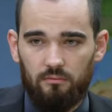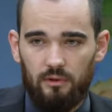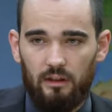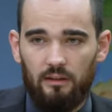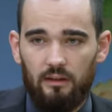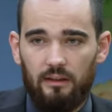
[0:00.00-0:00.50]

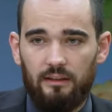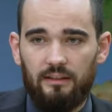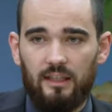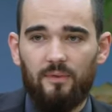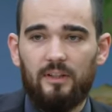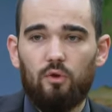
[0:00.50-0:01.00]
Ja,
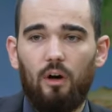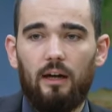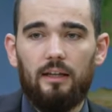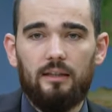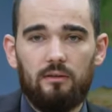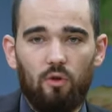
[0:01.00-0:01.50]
das, was
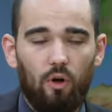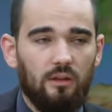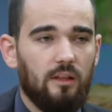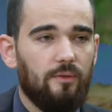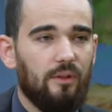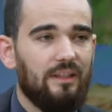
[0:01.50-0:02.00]
Johannes
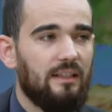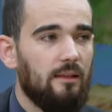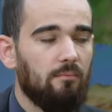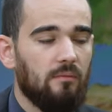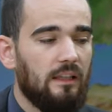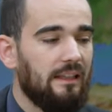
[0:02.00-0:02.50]
gehört hat von den
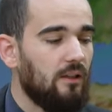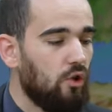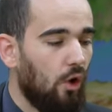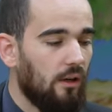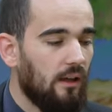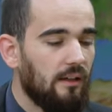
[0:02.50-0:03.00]
sieben
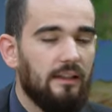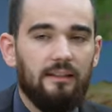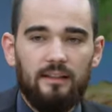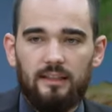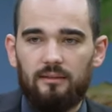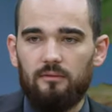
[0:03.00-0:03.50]
Donnern,
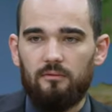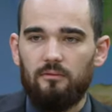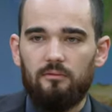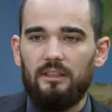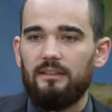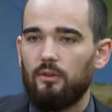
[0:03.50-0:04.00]
das
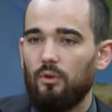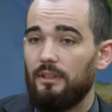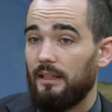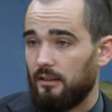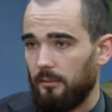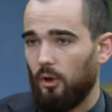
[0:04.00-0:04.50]
ist natürlich
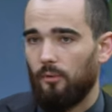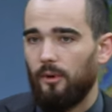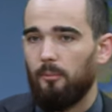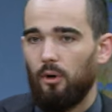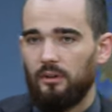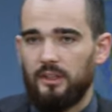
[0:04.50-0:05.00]
jetzt immer noch
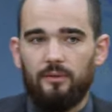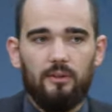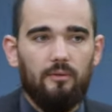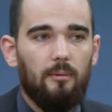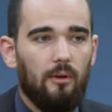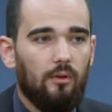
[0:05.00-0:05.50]
verborgen. Das
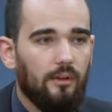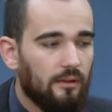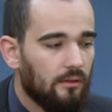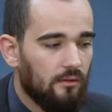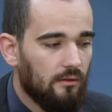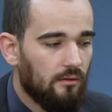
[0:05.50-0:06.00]
wissen wir immer noch
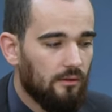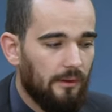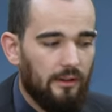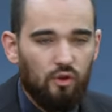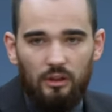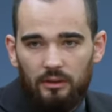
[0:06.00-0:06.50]
nicht. Ich
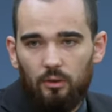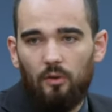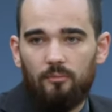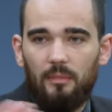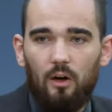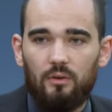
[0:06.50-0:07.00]
meine, es steht hier in
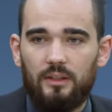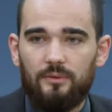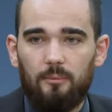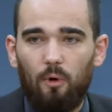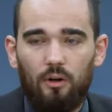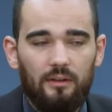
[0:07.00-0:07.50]
Offenbarung, dass es
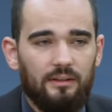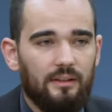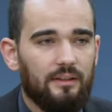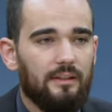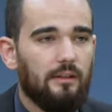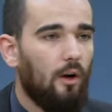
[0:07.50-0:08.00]
verborgen ist,
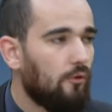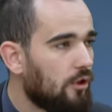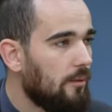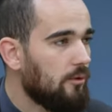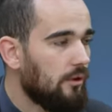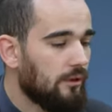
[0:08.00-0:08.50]
dass es nicht
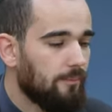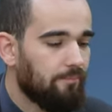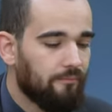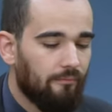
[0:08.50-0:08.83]
aufschreiben sollte.